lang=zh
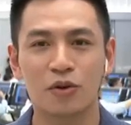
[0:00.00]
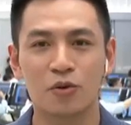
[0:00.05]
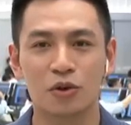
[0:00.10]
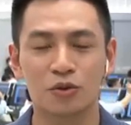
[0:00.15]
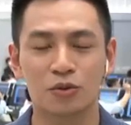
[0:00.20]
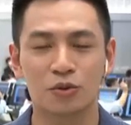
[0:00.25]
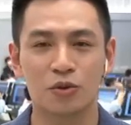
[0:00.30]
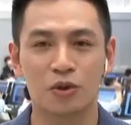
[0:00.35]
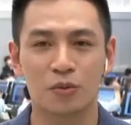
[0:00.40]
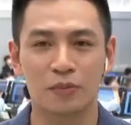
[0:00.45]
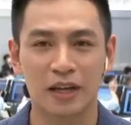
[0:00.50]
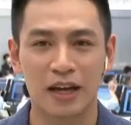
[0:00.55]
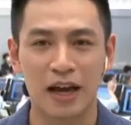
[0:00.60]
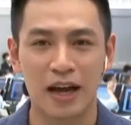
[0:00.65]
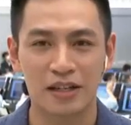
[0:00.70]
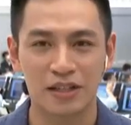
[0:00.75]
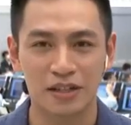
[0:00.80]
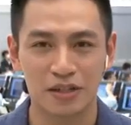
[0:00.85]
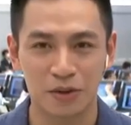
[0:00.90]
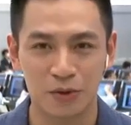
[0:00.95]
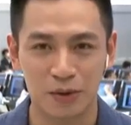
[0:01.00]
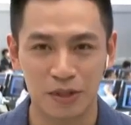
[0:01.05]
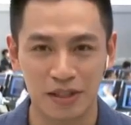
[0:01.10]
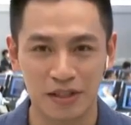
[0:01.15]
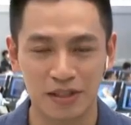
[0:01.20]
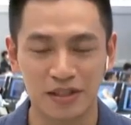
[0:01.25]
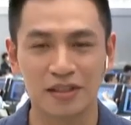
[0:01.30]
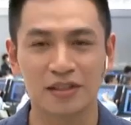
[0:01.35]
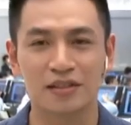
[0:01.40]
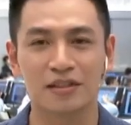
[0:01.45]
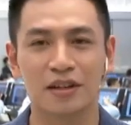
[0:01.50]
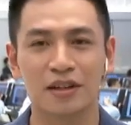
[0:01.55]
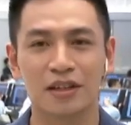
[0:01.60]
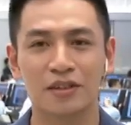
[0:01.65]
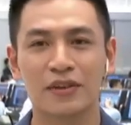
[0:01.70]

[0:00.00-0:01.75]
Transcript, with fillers: 然，我觉得我们应该是要有信心的，